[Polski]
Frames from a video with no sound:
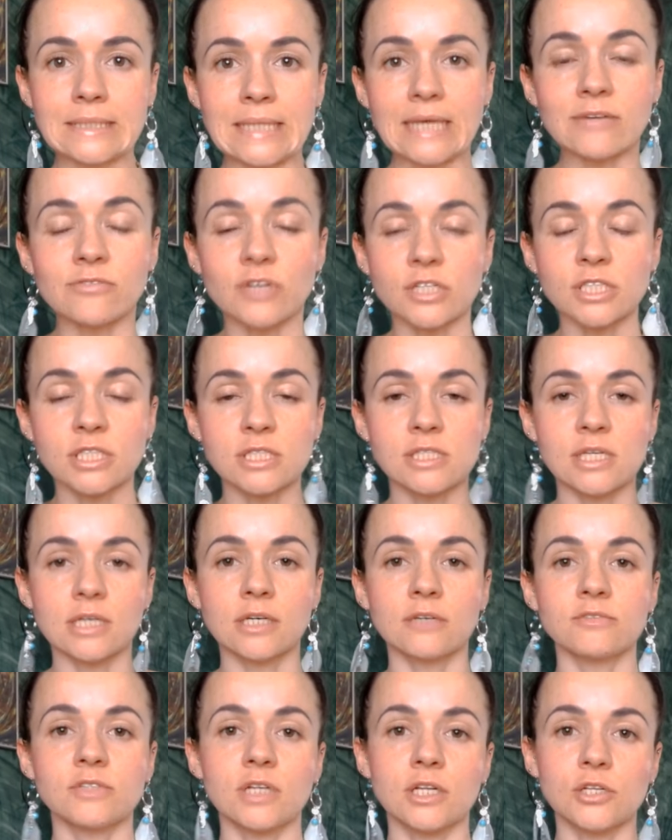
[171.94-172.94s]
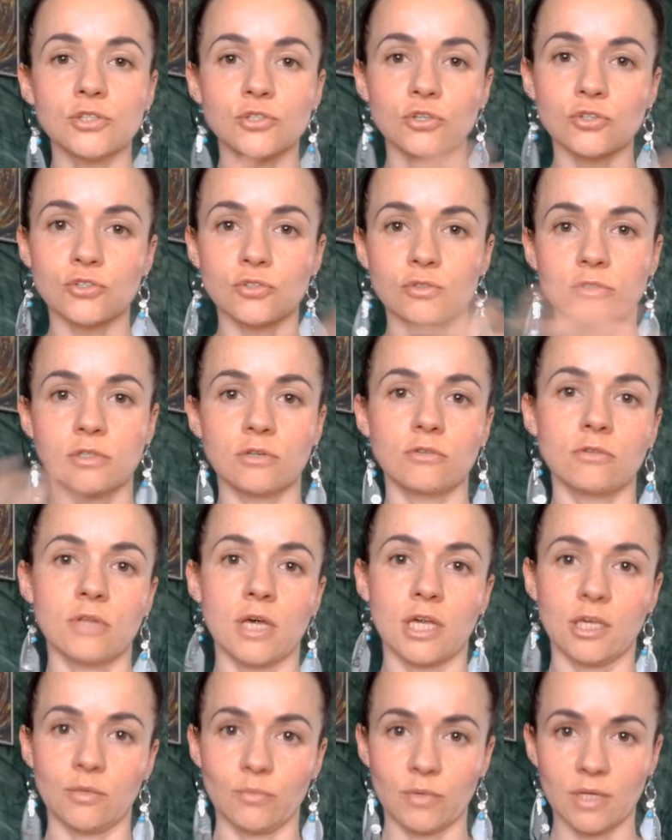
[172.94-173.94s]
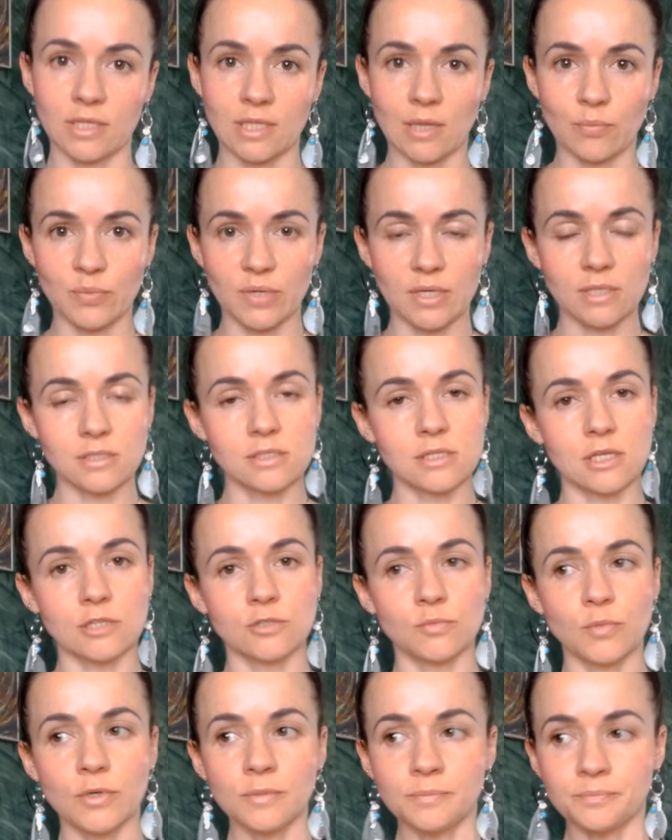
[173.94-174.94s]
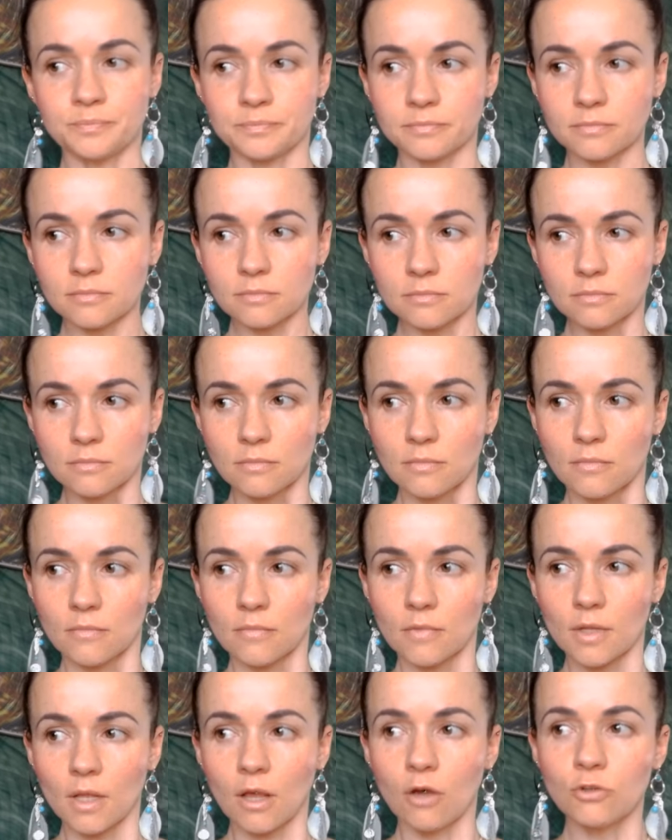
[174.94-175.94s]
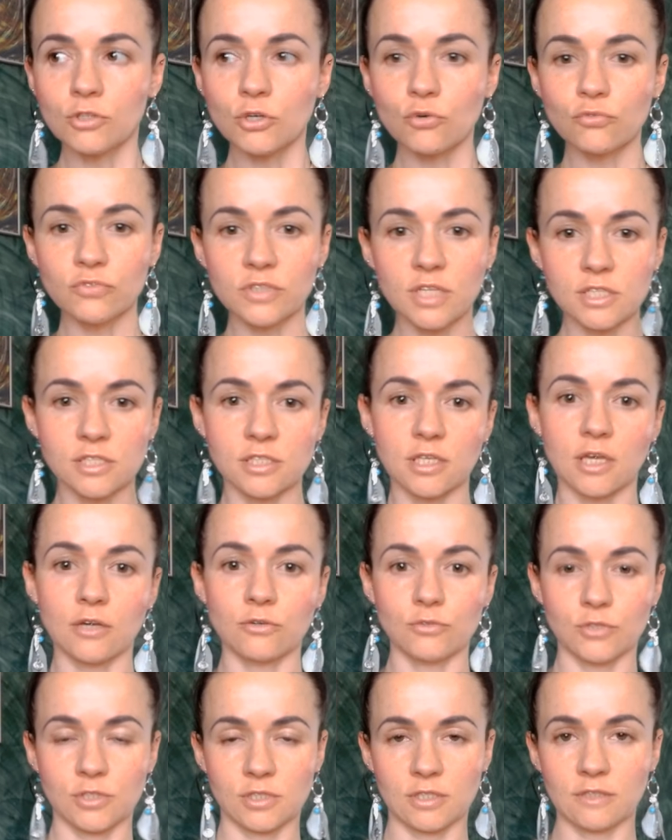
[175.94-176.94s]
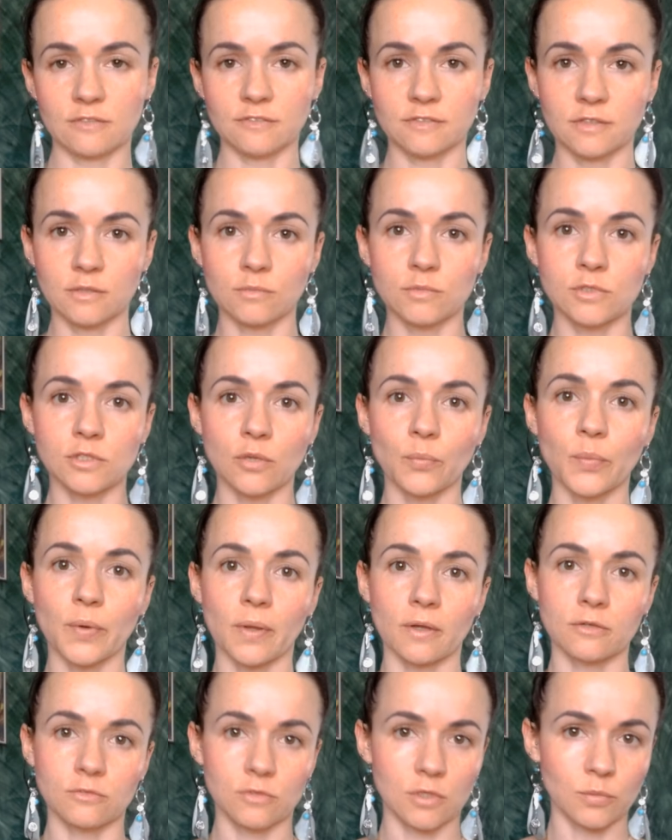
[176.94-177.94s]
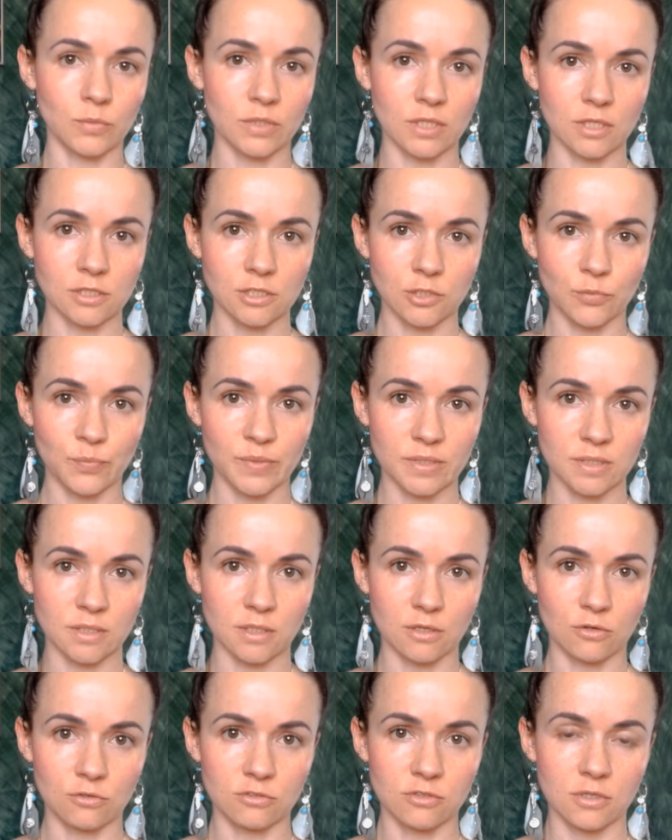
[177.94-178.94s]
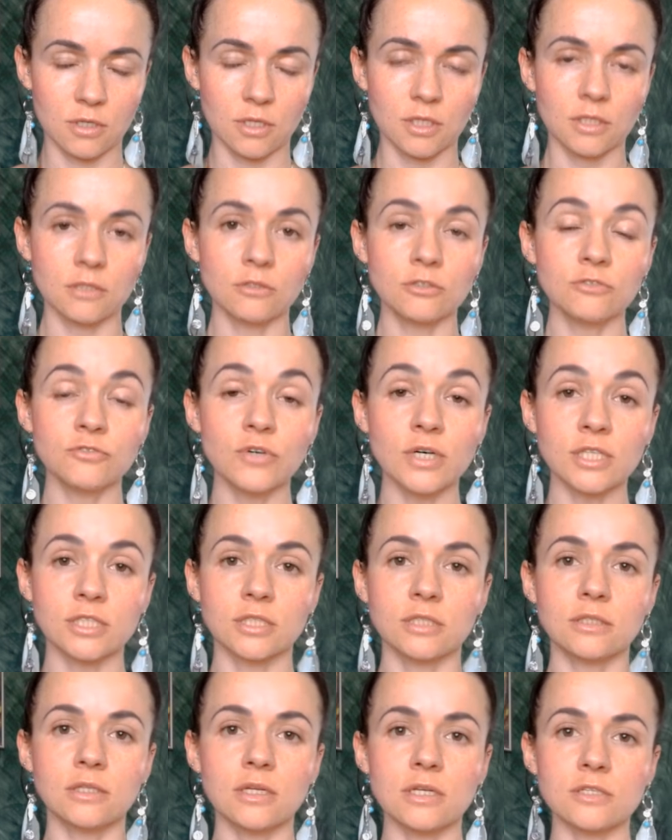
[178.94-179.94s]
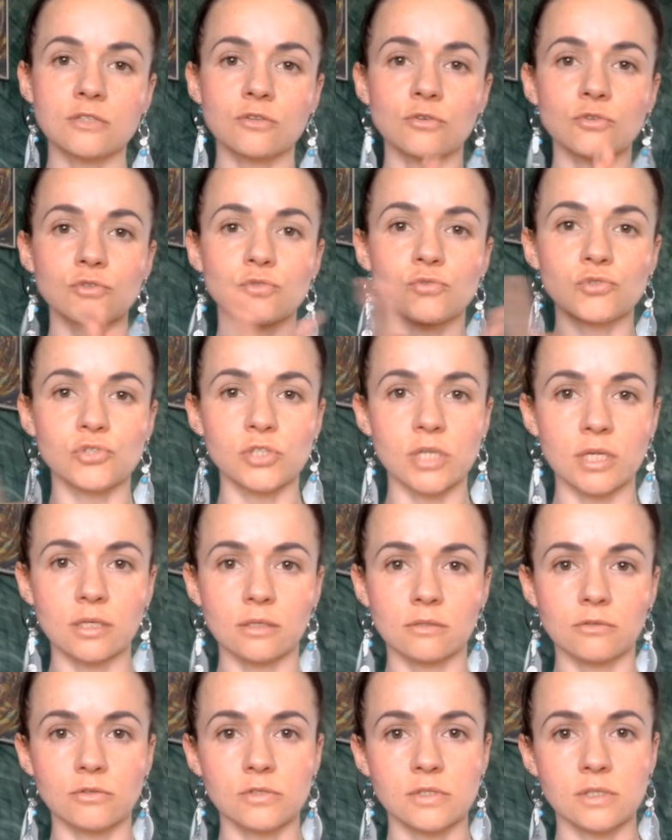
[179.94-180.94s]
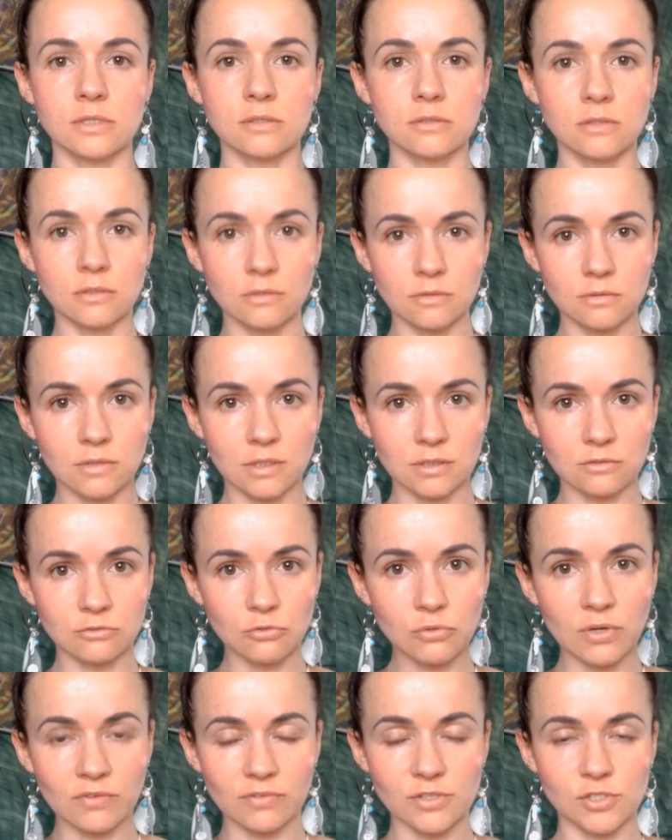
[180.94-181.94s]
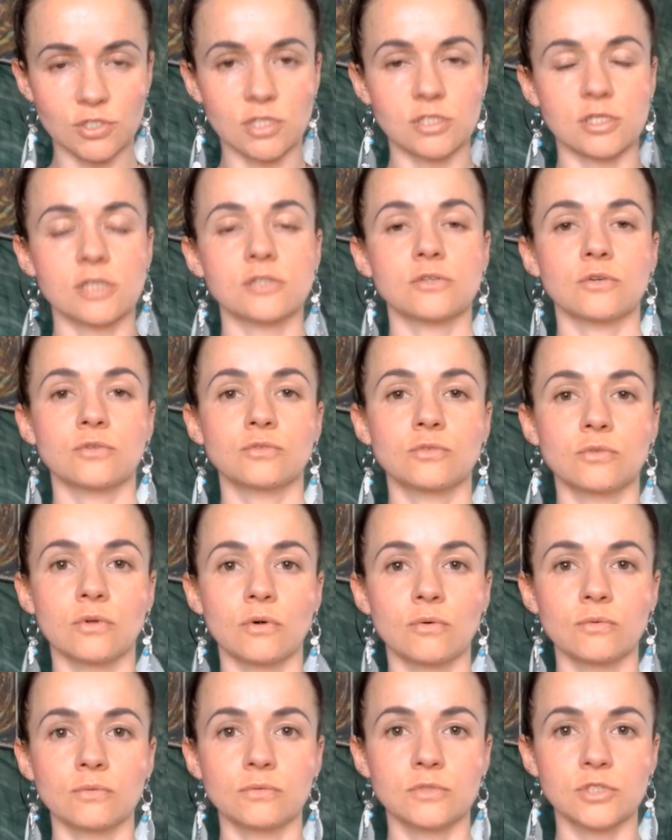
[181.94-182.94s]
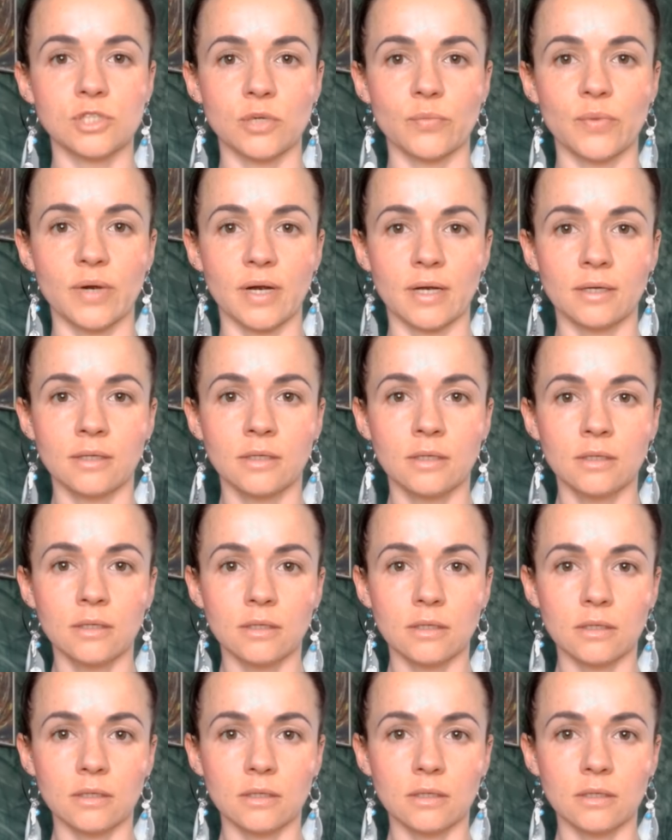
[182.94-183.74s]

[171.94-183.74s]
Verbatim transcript: te właśnie cechy, w zależności od tego, na jakim etapie jesteśmy, one uwidaczniają się w tym, co projektujemy na naszych partnerów. No i właśnie, i teraz to rozróżnienie, to jest ten, ten, ta druga ważna rzecz, o, którą trzeba,